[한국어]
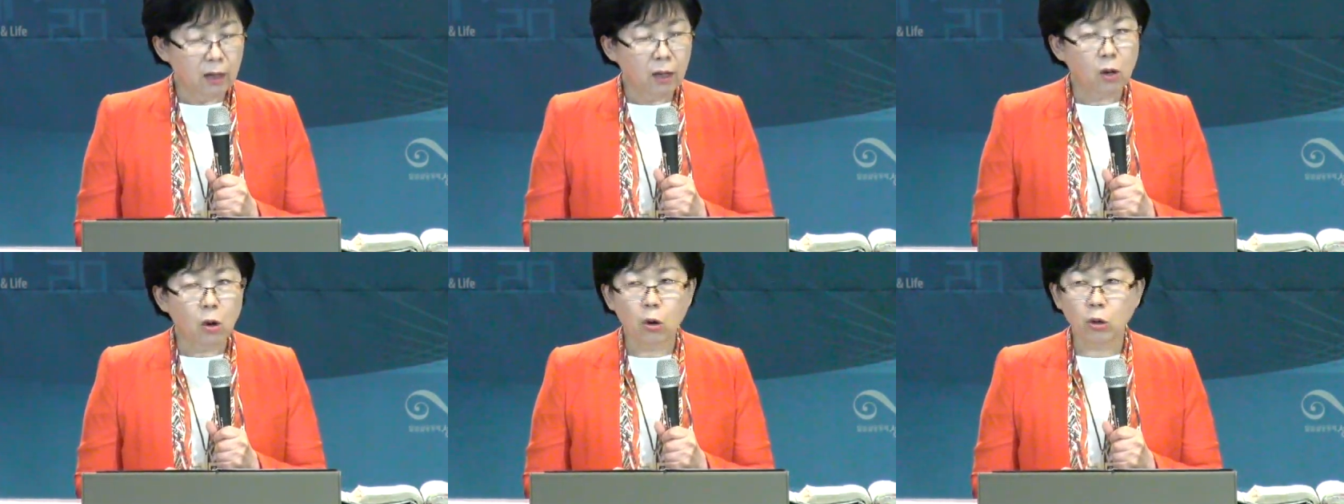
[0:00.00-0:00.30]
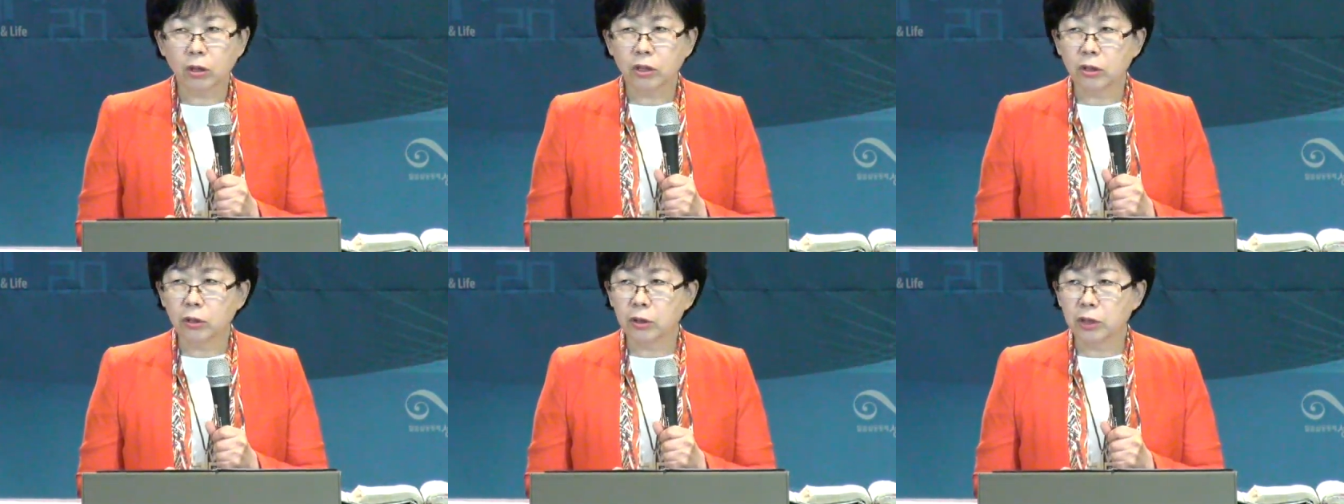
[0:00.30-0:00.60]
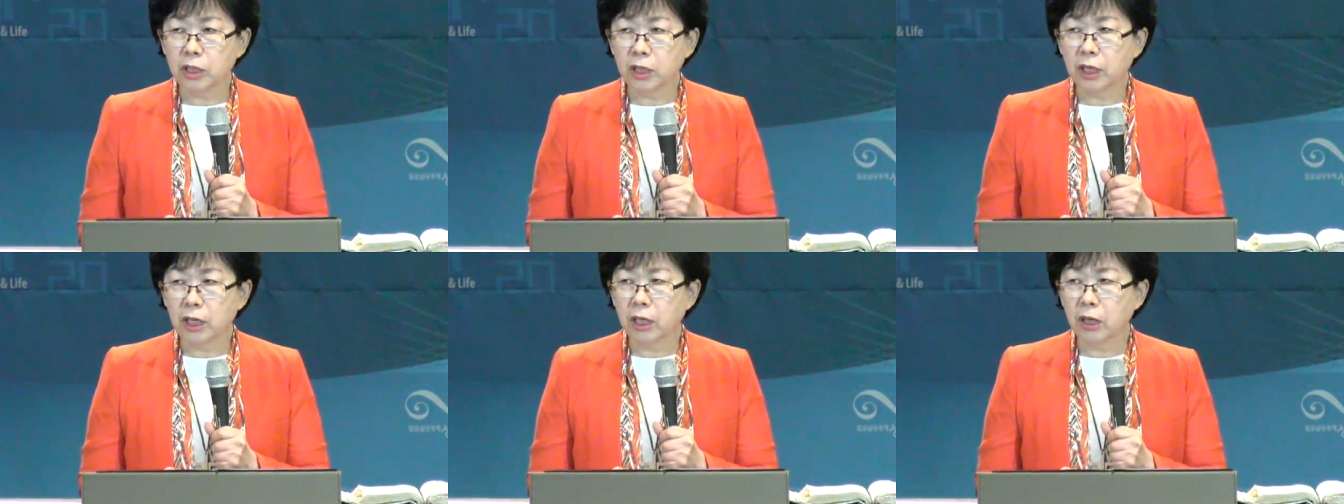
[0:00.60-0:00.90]

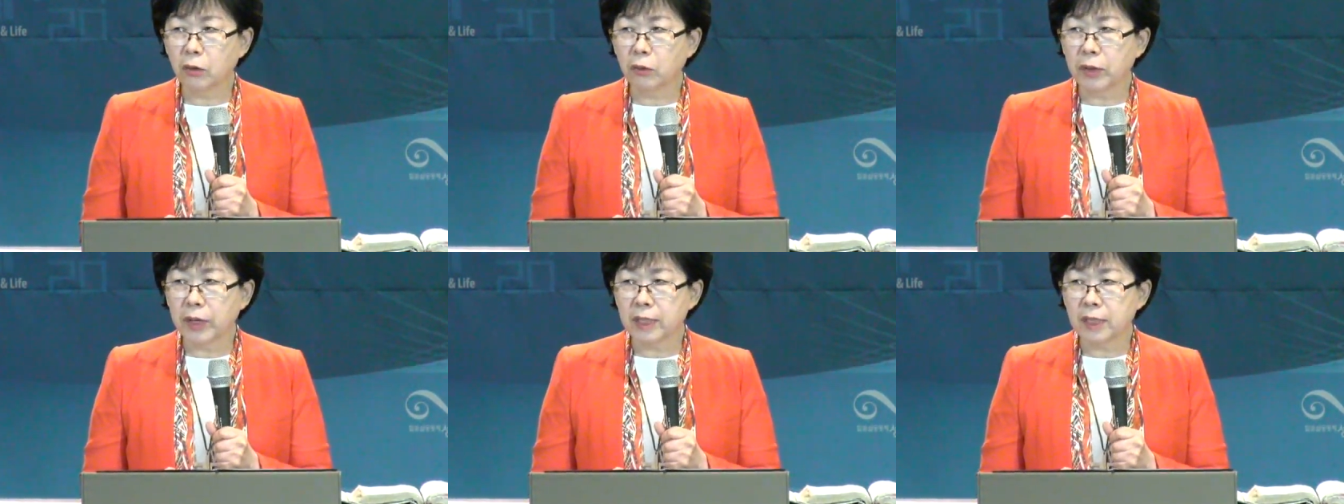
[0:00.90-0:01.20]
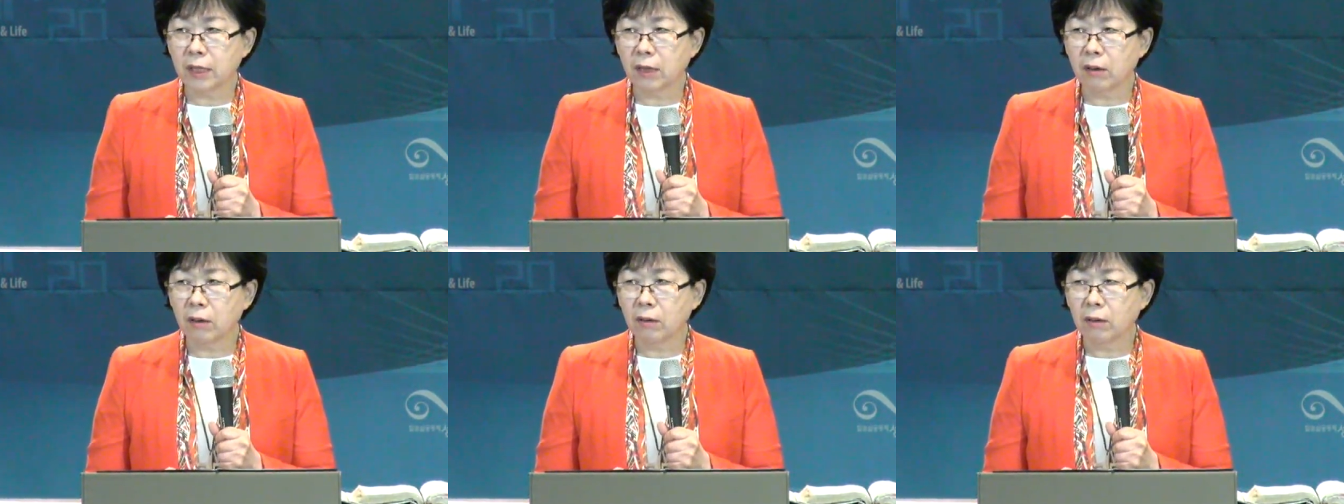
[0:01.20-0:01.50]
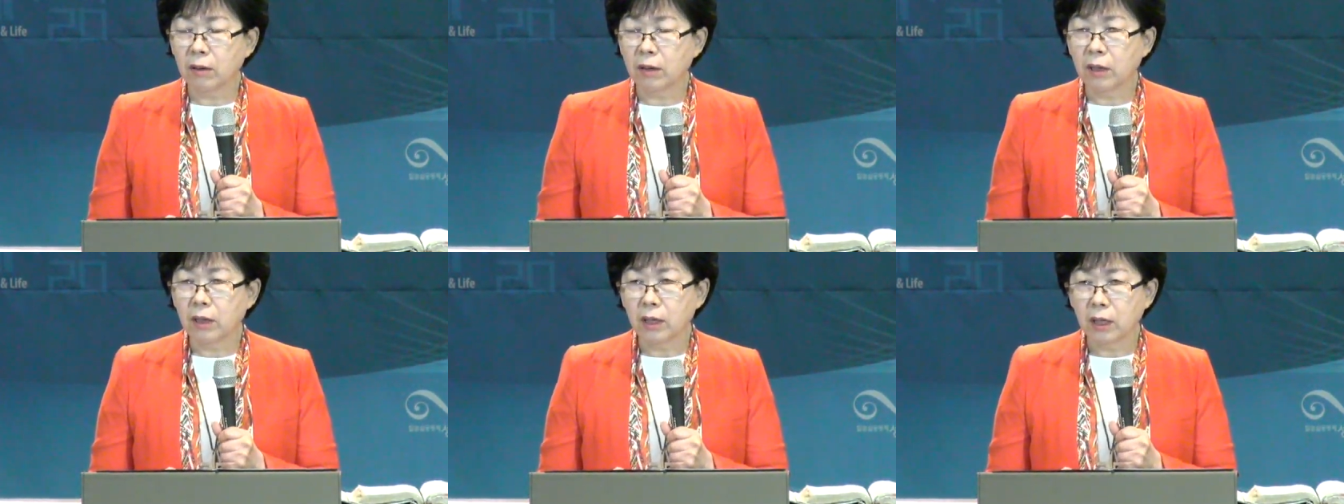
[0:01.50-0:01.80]
걱정시키기
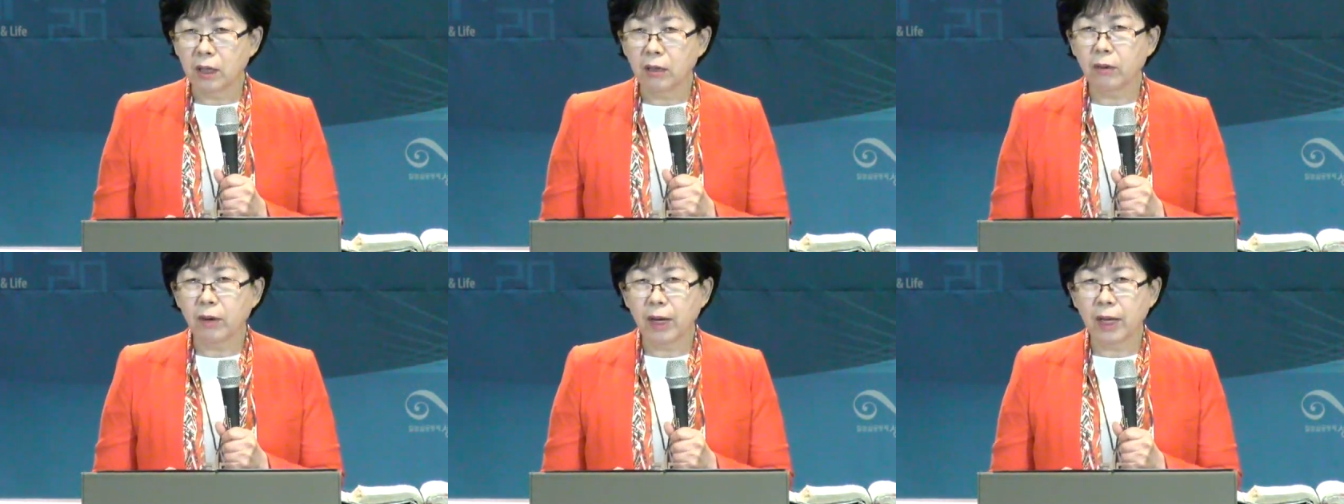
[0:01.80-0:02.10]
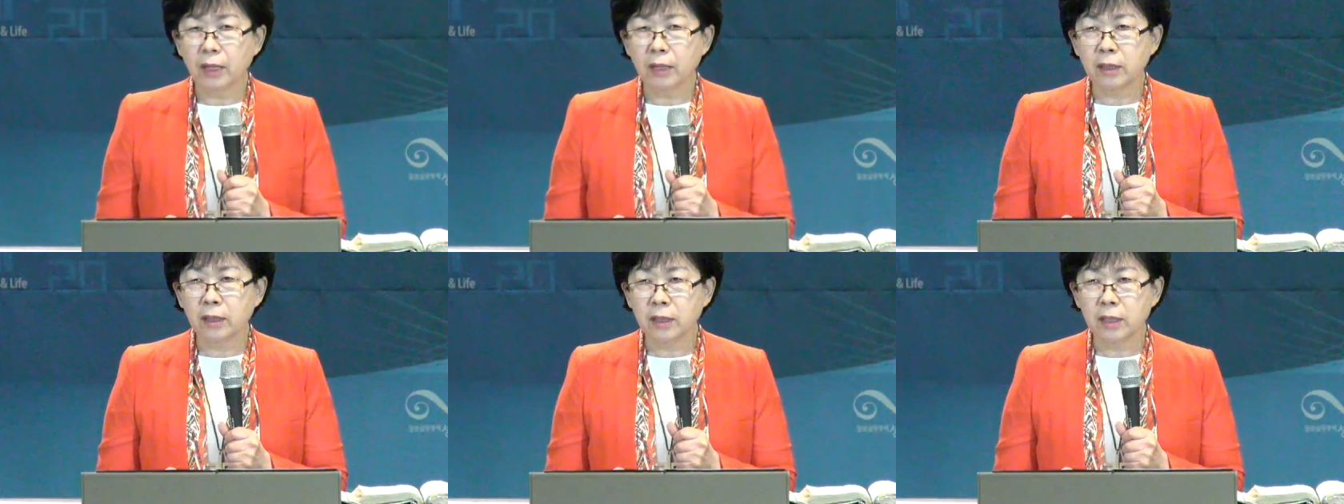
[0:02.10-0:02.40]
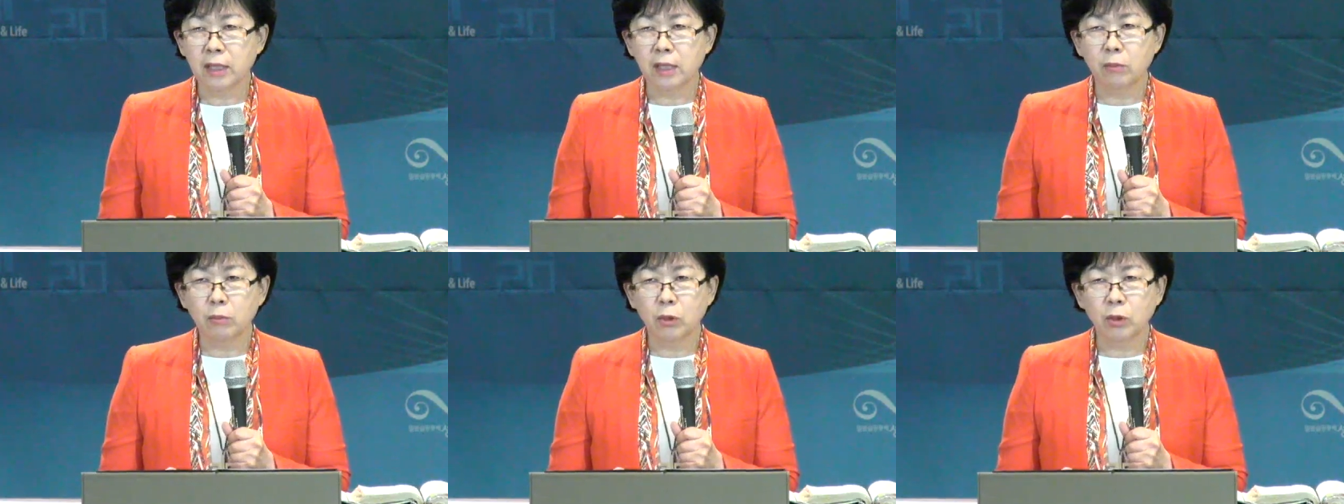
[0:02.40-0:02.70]
위해서 이러한
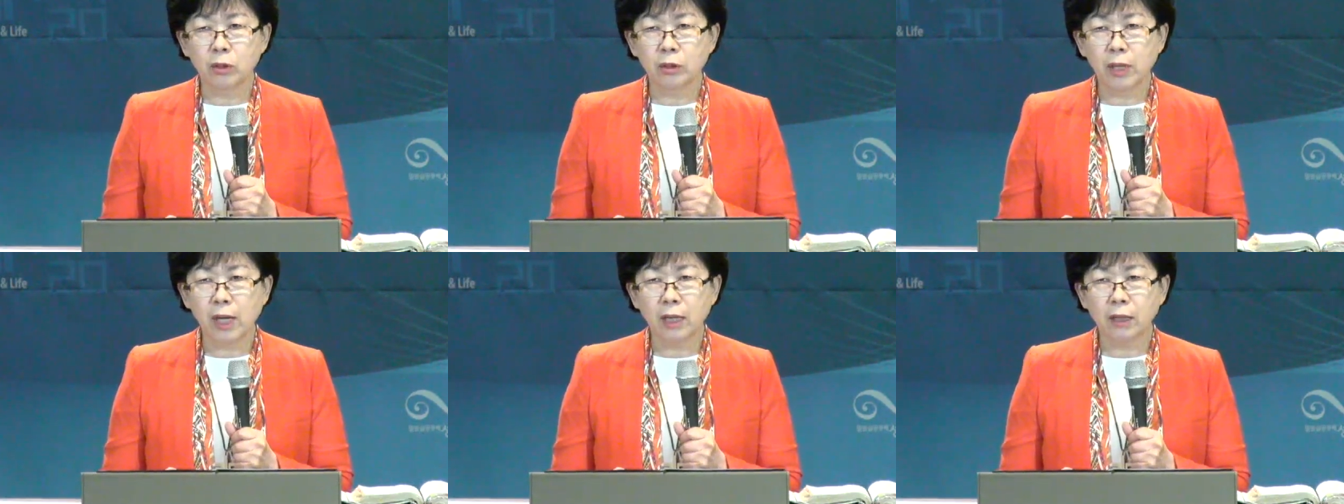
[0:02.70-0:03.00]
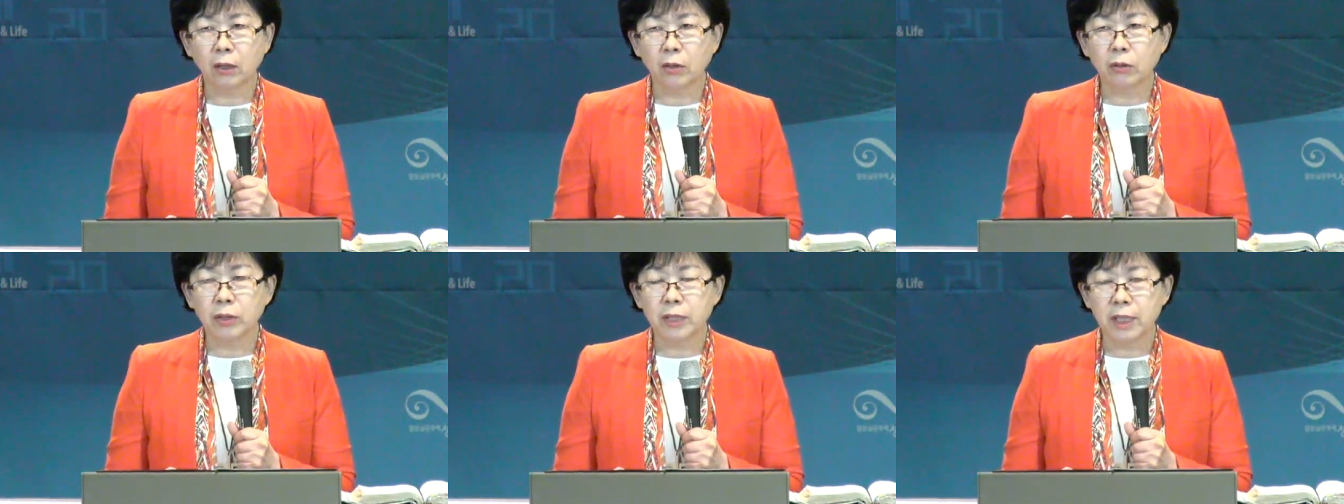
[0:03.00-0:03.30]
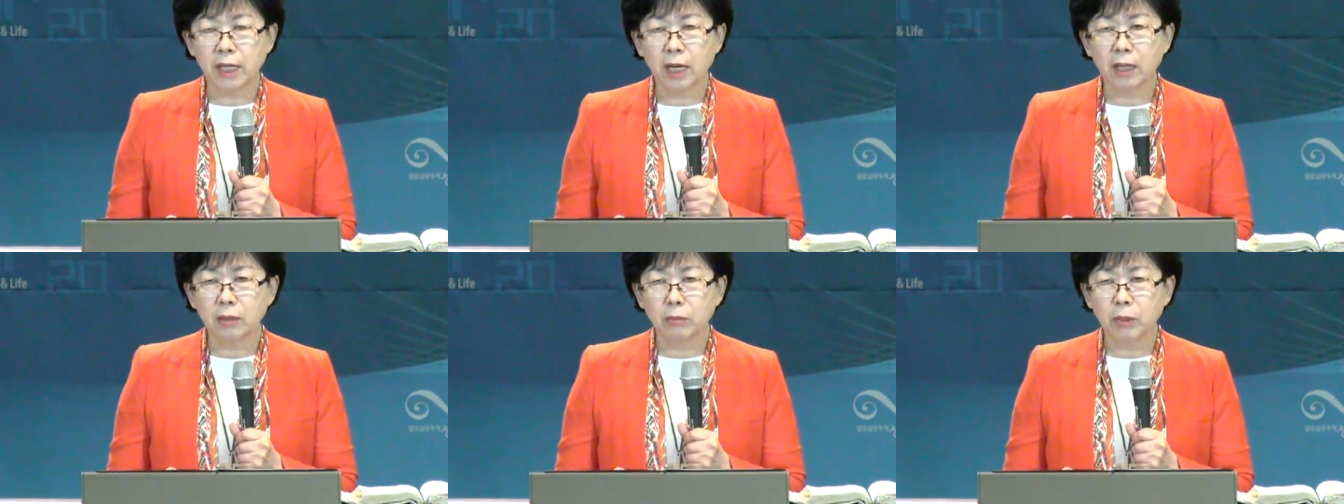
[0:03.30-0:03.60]
질문을 한
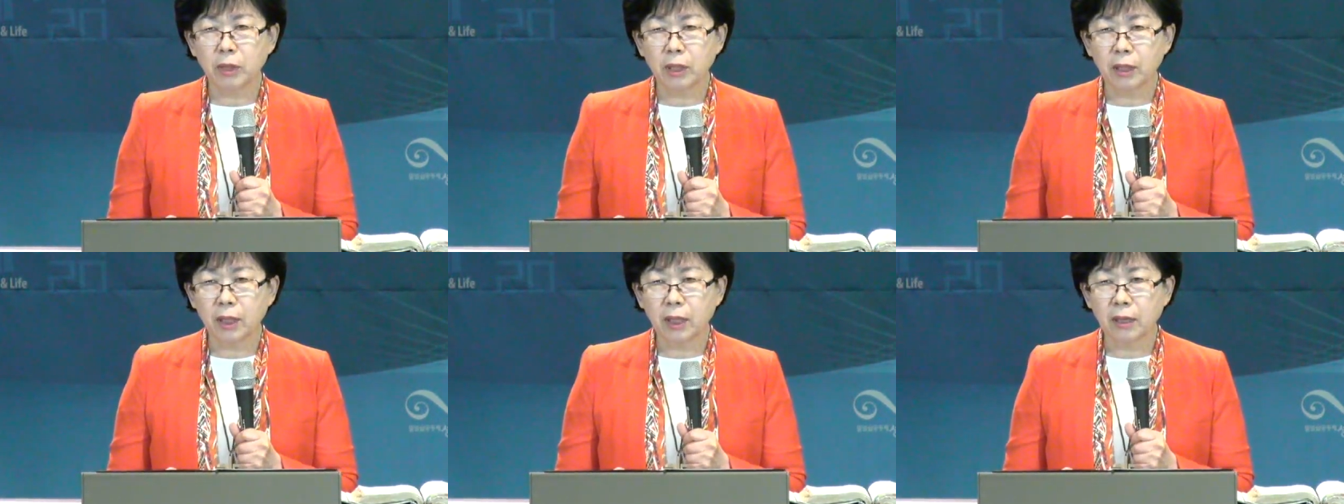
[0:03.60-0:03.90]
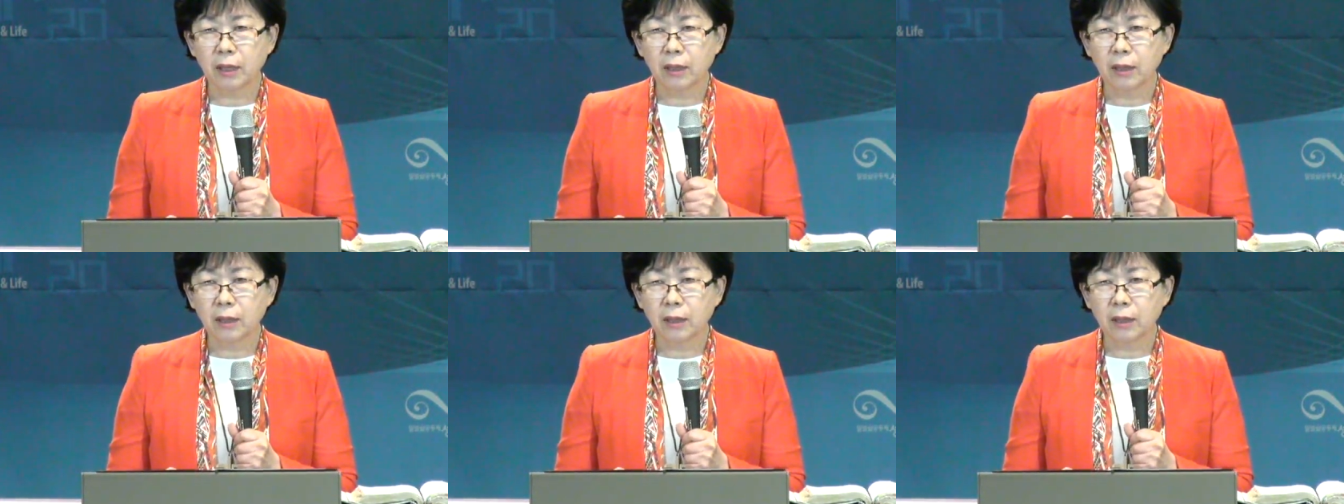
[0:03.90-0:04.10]
것이 아닙니다.